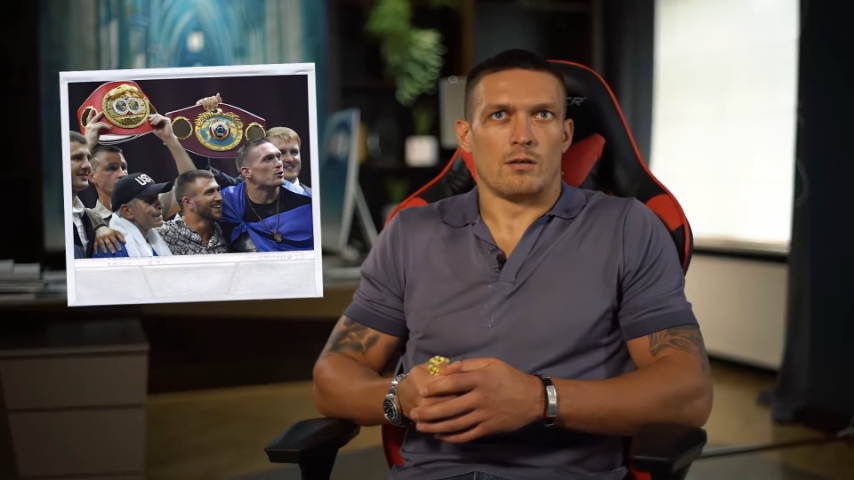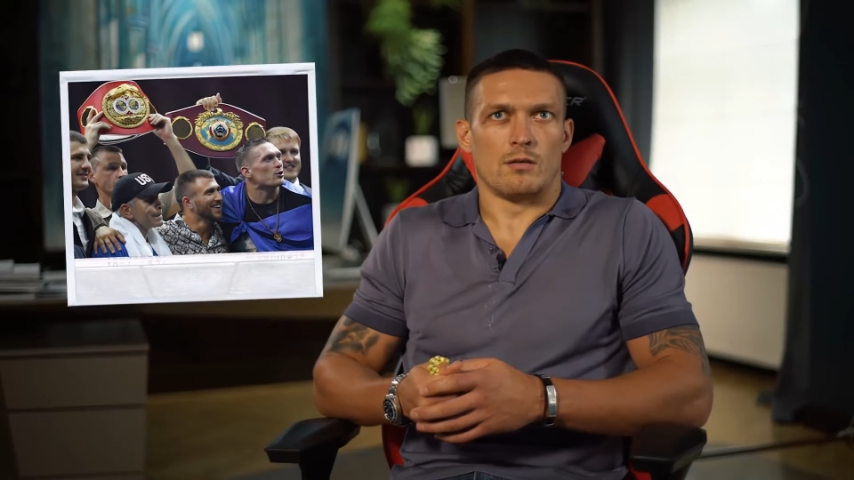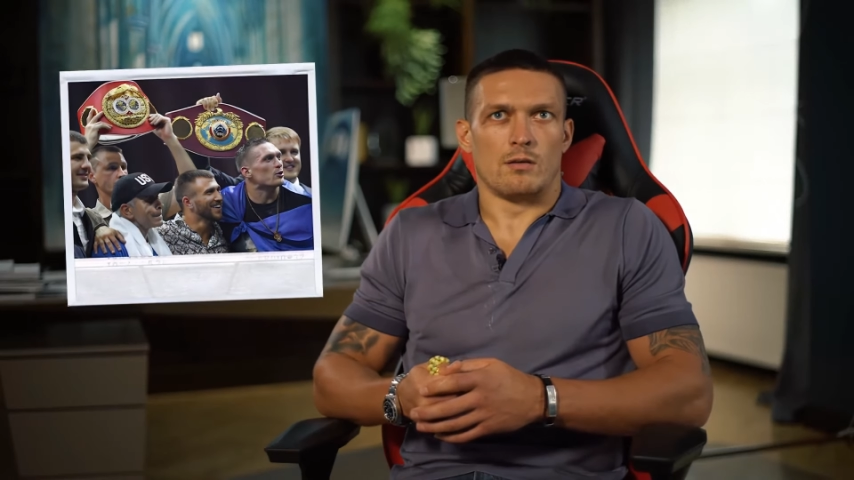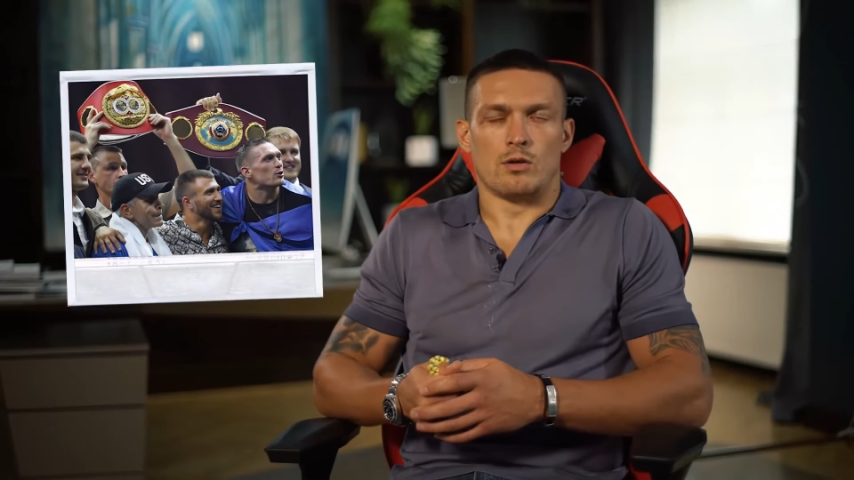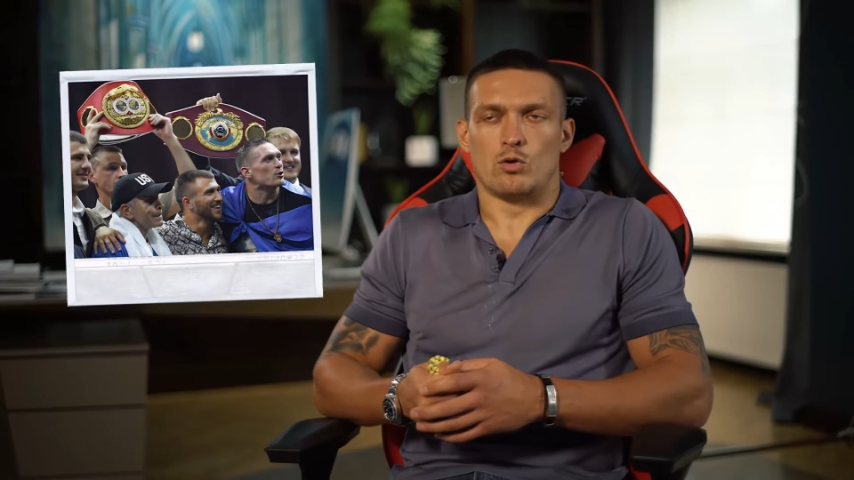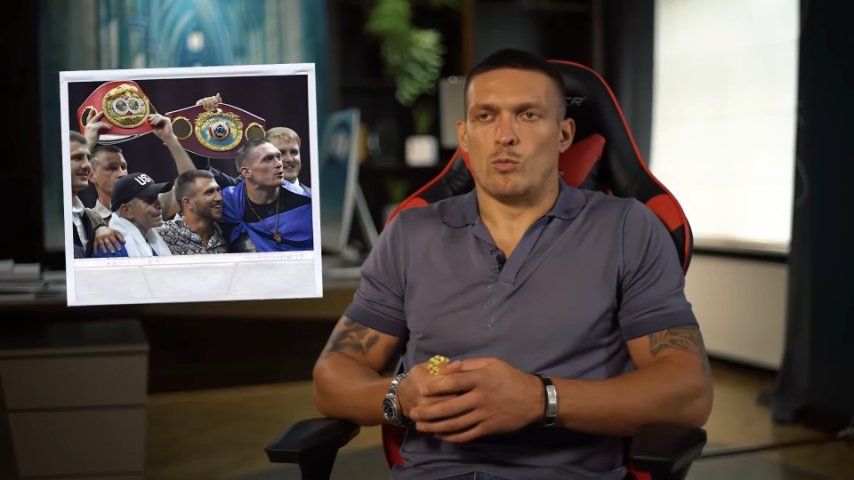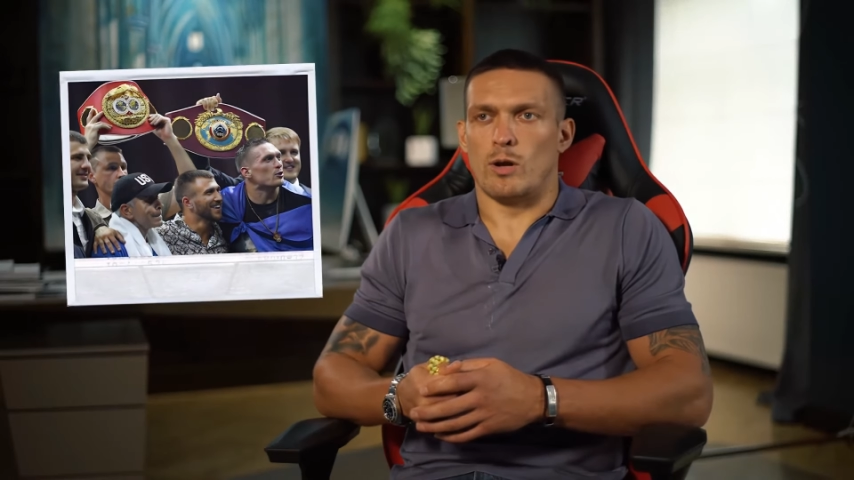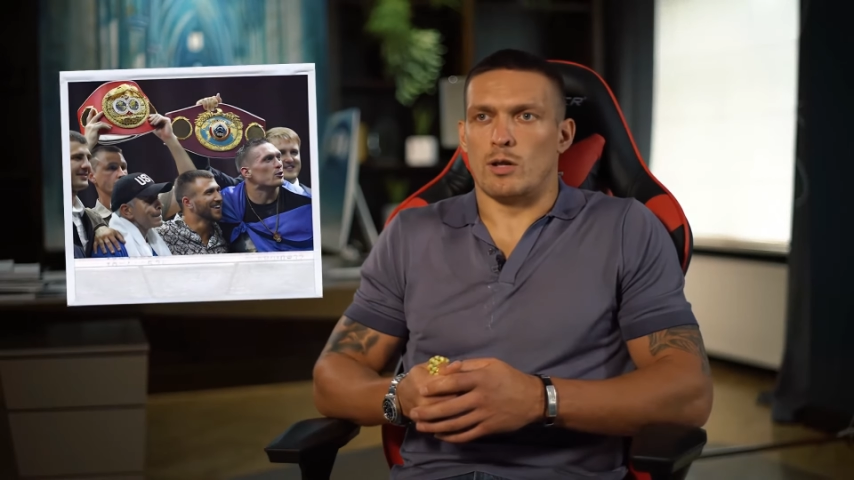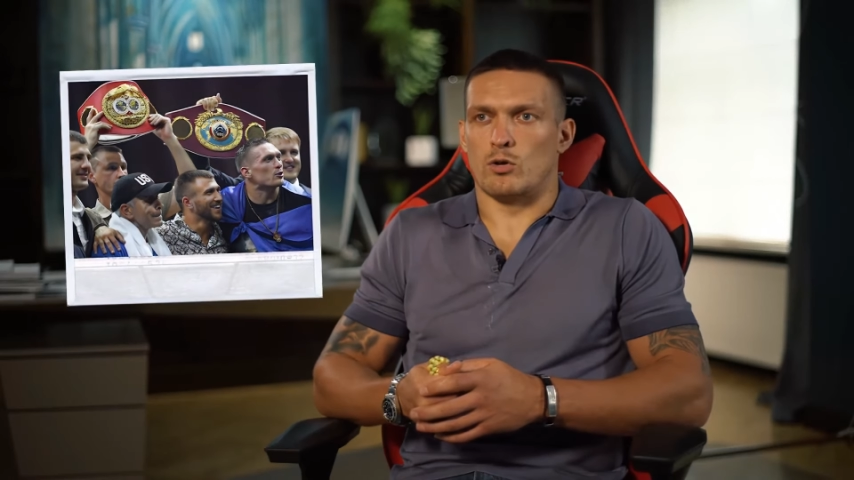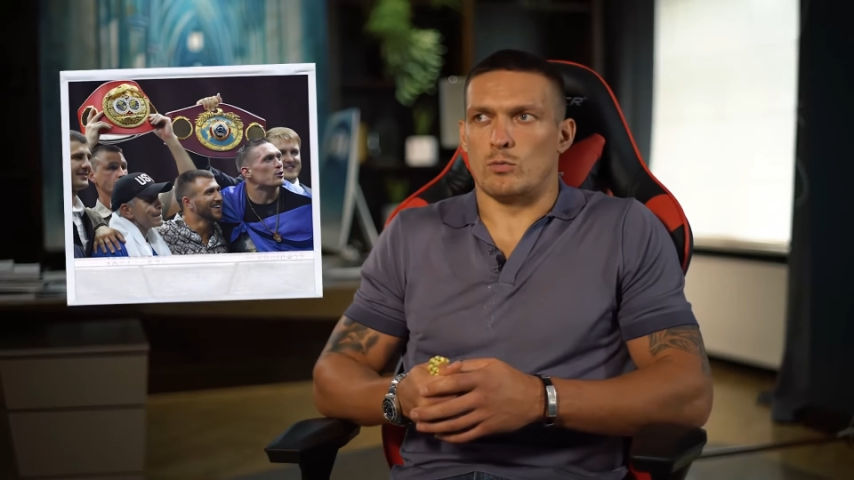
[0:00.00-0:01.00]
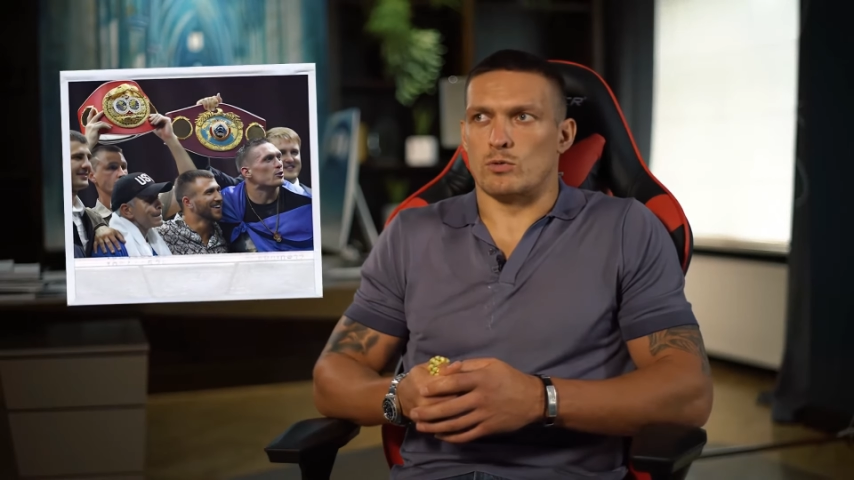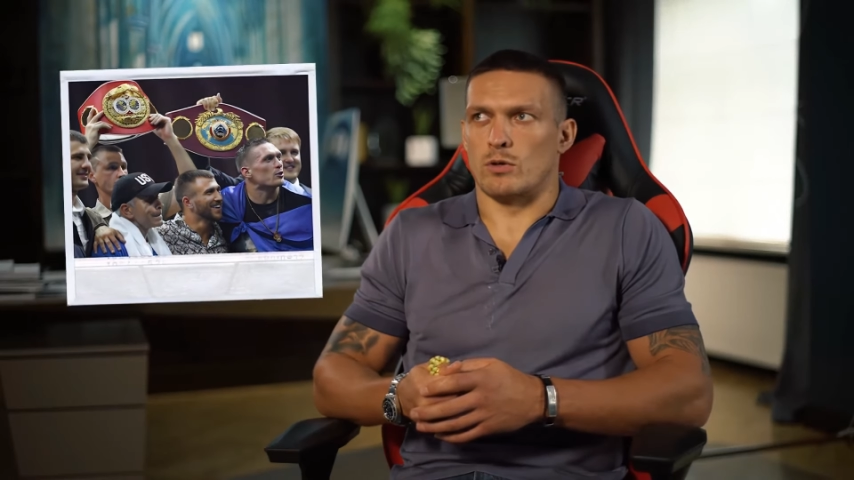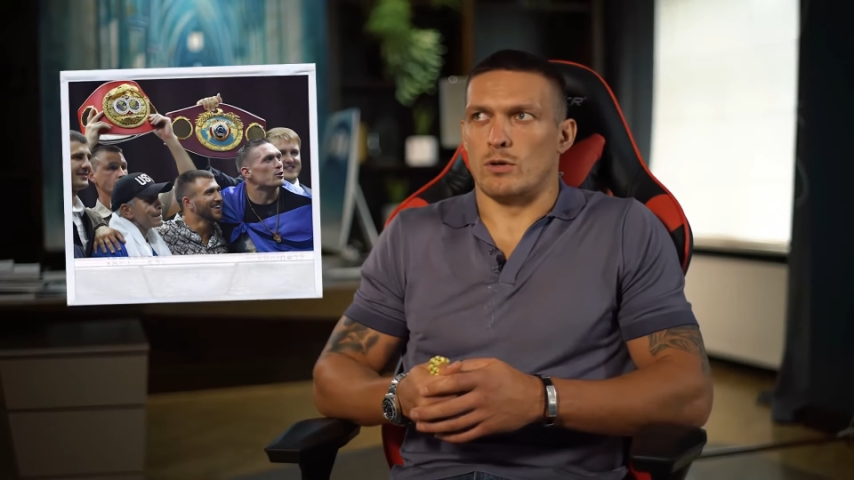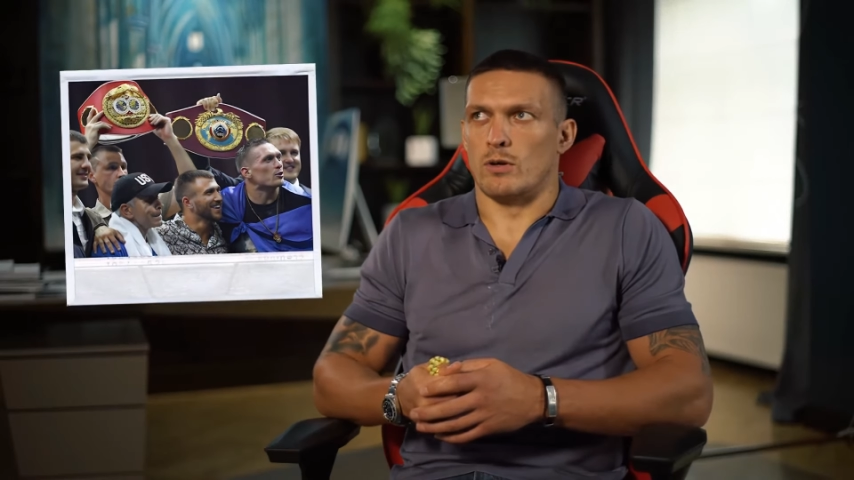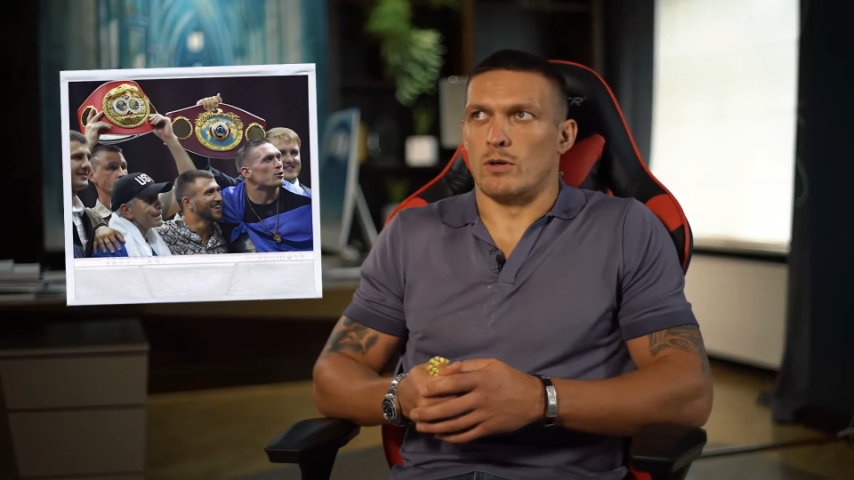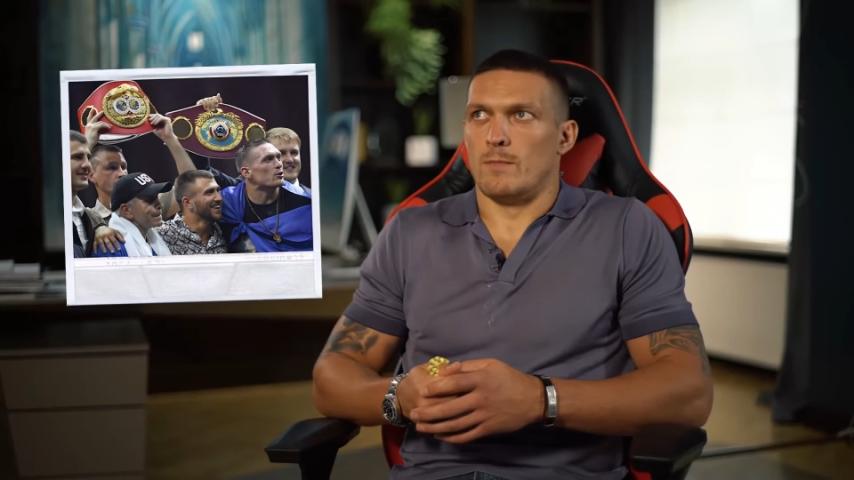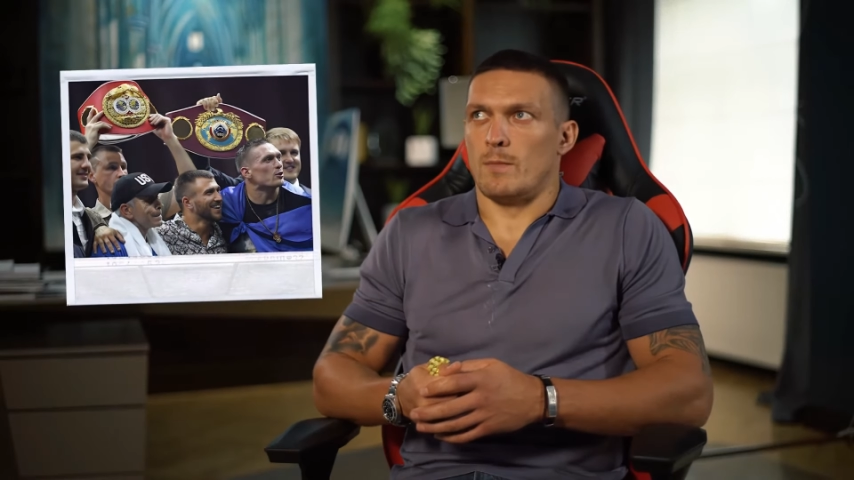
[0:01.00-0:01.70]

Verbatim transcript: не думали о том, что